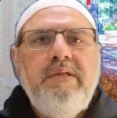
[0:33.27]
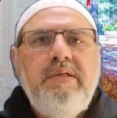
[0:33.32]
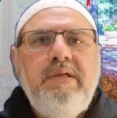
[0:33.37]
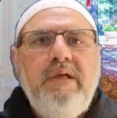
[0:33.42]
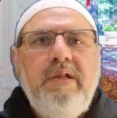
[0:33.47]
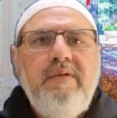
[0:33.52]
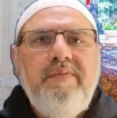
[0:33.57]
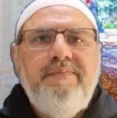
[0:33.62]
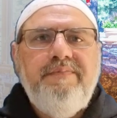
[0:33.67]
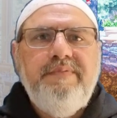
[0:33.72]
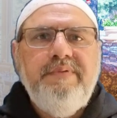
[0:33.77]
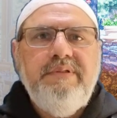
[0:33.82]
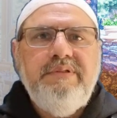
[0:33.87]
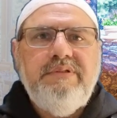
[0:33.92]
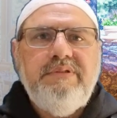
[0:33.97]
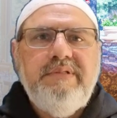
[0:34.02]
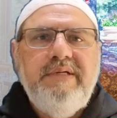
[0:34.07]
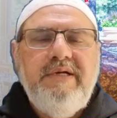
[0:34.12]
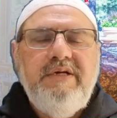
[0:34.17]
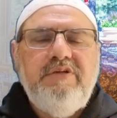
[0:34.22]
गल्फ़
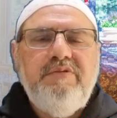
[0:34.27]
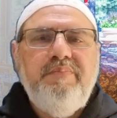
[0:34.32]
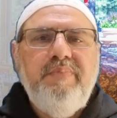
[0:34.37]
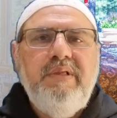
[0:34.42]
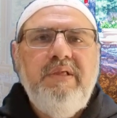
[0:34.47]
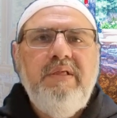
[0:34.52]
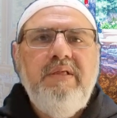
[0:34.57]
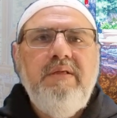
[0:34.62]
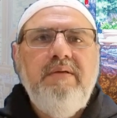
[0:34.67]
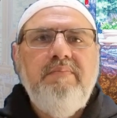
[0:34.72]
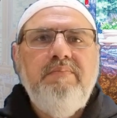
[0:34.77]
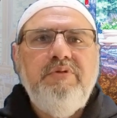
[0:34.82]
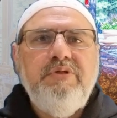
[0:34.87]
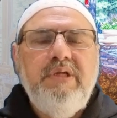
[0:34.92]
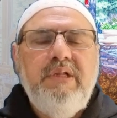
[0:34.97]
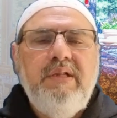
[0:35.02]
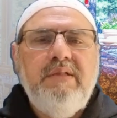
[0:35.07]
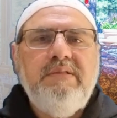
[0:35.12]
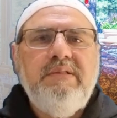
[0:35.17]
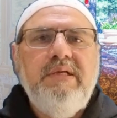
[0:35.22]
स्टेट्स में
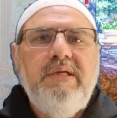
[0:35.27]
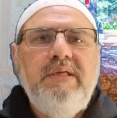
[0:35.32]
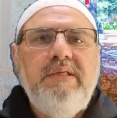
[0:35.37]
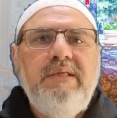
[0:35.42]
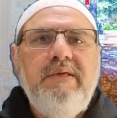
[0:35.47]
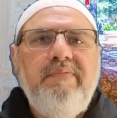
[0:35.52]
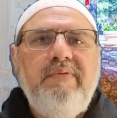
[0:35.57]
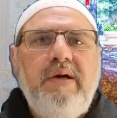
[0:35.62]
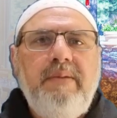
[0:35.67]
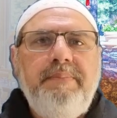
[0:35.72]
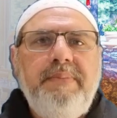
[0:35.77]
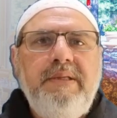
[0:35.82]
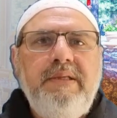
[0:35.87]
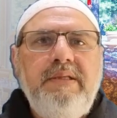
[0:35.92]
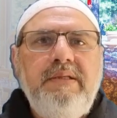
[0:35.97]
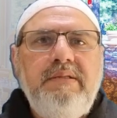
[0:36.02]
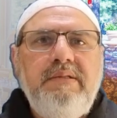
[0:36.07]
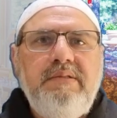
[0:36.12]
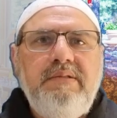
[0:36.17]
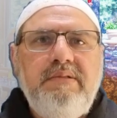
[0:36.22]
मुझे लगता है कि वहाँ पे
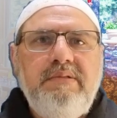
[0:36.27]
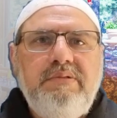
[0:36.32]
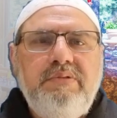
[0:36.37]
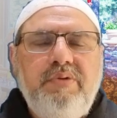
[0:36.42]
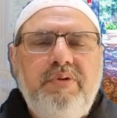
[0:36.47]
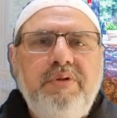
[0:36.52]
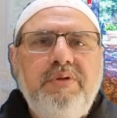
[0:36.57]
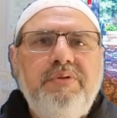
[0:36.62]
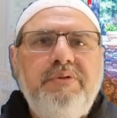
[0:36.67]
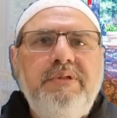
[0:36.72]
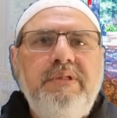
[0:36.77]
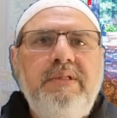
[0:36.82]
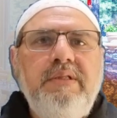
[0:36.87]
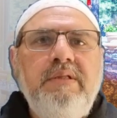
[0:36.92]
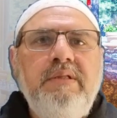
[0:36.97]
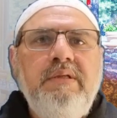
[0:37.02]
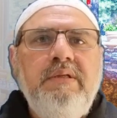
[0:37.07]
छोटे छोटे